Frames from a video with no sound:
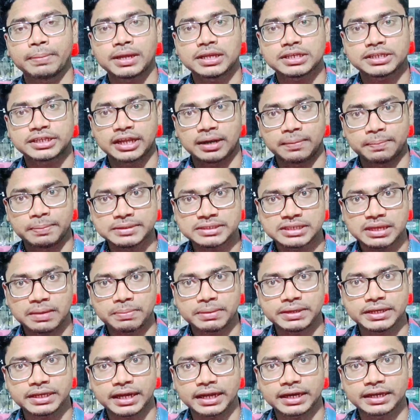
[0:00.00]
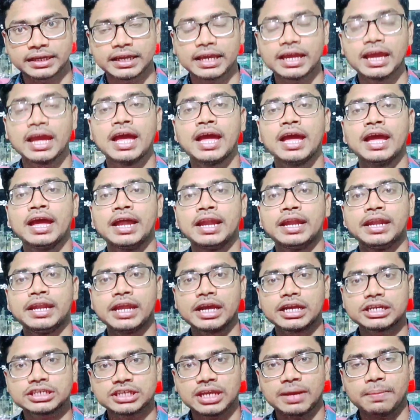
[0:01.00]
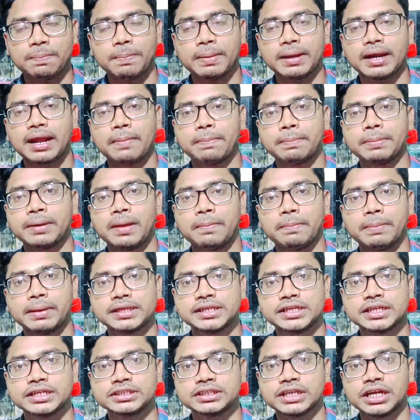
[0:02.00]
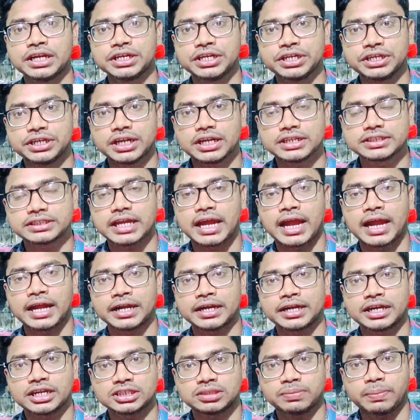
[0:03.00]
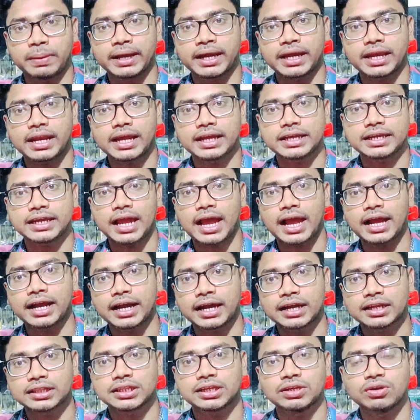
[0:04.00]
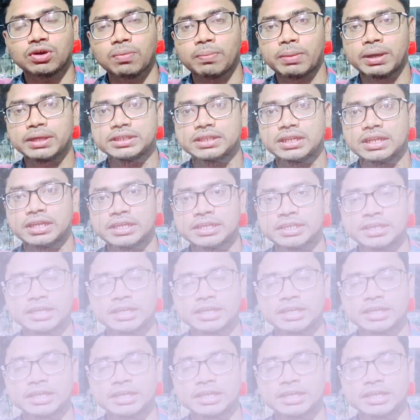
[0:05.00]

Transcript: अपना सेल्फी सबमिट करेंगे नेक्स्ट स्टेप पर अपना बेसिक सा डिटेल्स एड्रेस वगैरह क्या करते हो मंथली